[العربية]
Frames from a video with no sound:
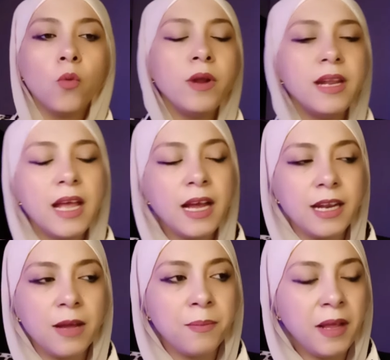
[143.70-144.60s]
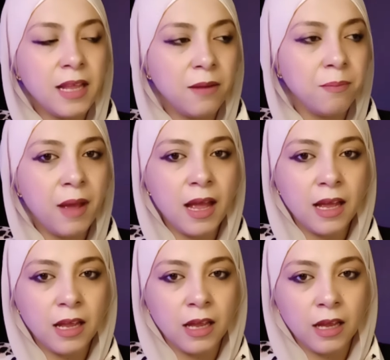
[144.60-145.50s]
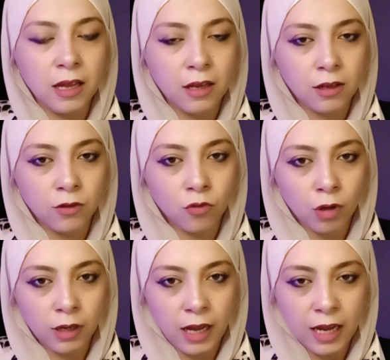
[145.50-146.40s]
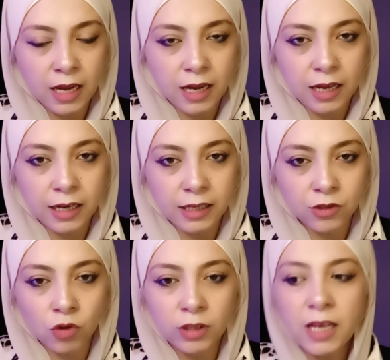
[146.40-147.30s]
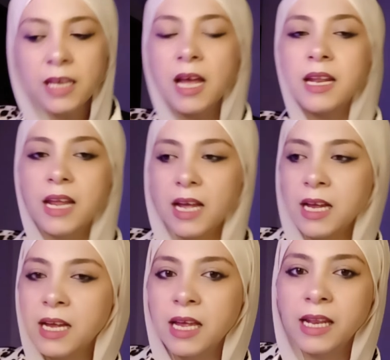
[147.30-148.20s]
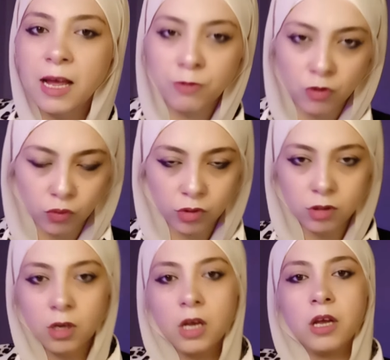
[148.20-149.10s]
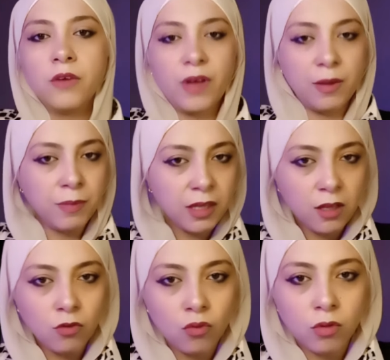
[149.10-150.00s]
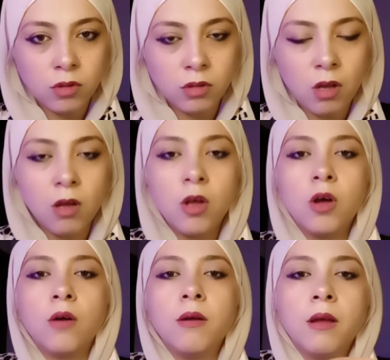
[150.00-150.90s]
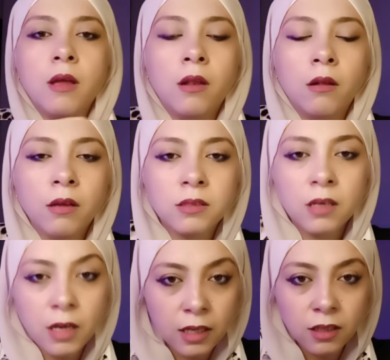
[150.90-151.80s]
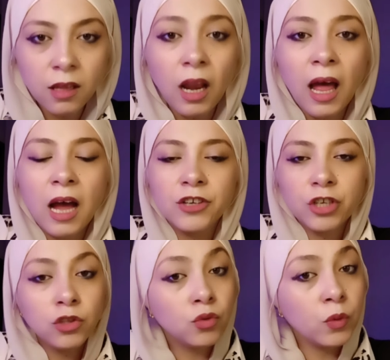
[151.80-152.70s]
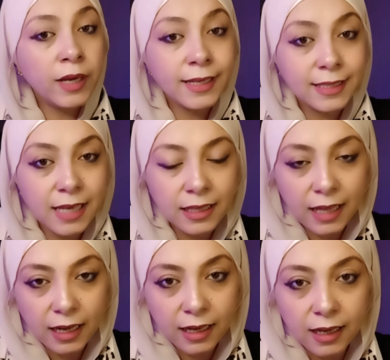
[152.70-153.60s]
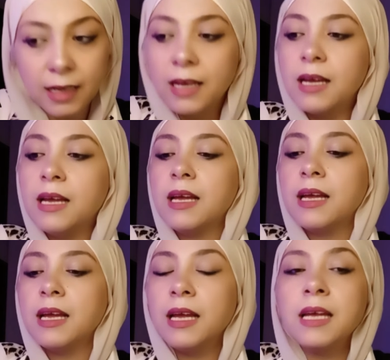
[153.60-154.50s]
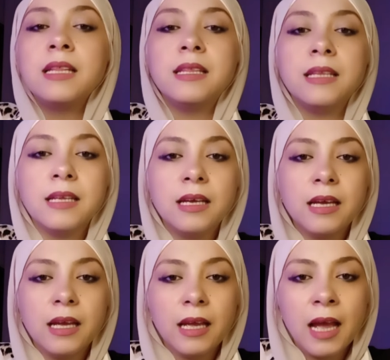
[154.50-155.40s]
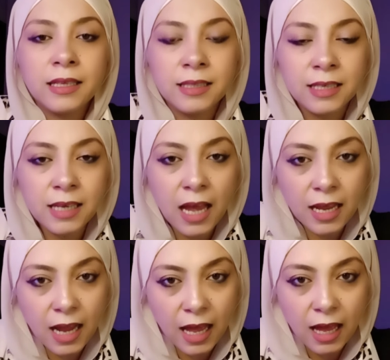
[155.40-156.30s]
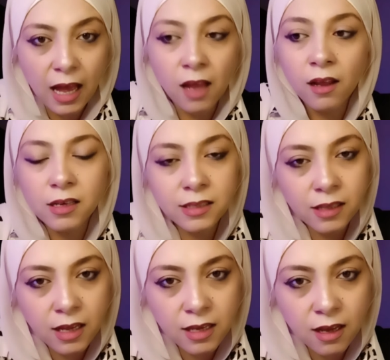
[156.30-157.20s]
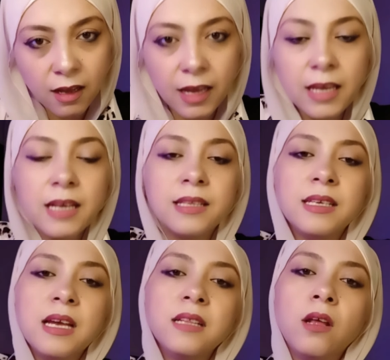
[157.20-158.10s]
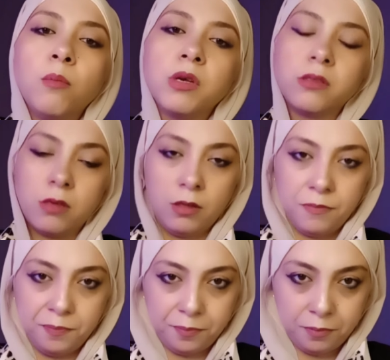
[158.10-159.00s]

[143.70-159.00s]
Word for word: وان احنا بدل ما آه، نحج للسعوديه نحج لابيدوس فاهمين انتوا القصه النظريه دي طالعه عشان تقول لسيادتك ان الديانه الاصليه هي الديانه المصريه